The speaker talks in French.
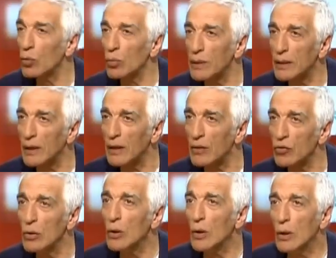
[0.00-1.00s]
un
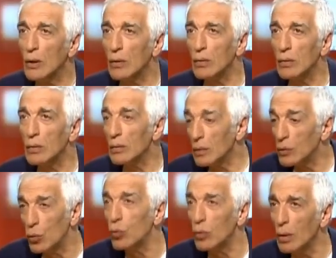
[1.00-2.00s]
court-métrage. Euh,
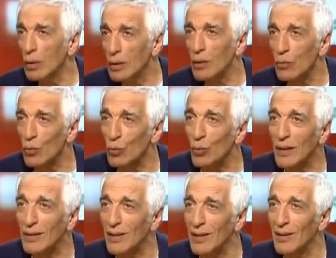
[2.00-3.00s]
court, comme son nom
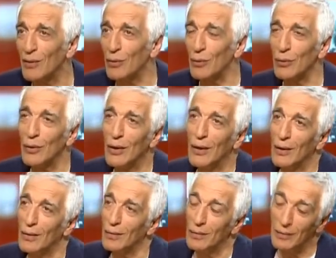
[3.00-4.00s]
l'indique. Euh,
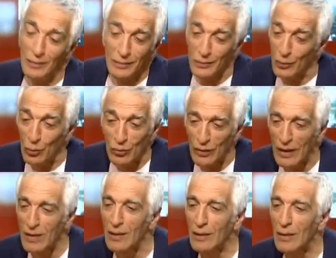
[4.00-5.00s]
donc
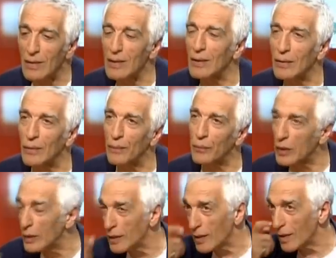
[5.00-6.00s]
voilà, c'est un,
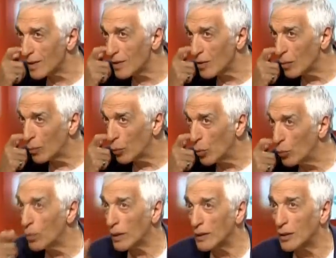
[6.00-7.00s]
exercice un peu, un
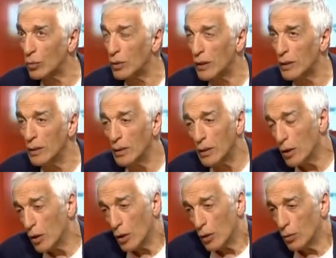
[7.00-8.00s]
peu particulier.
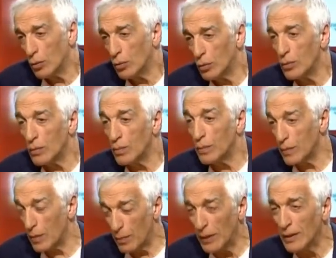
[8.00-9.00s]
Euh,
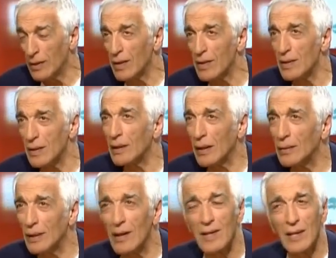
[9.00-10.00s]
c'est pas un exercice
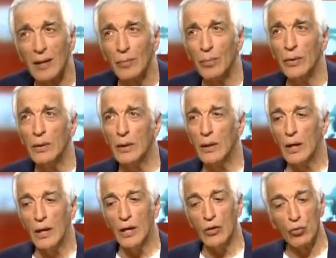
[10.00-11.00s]
très, simple.
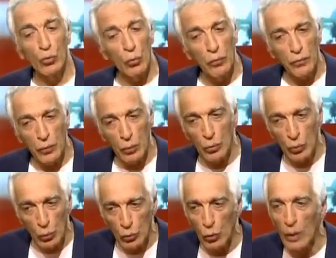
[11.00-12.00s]
Et je trouve que
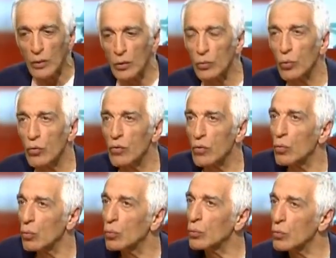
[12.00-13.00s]
deux ou trois d'entre eux s'en
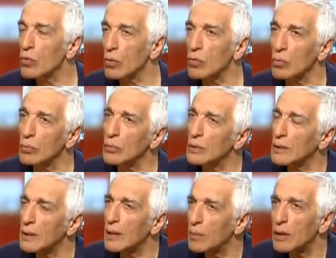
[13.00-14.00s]
sont,
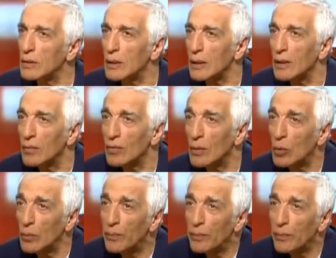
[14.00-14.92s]
très bien tirés, vraiment.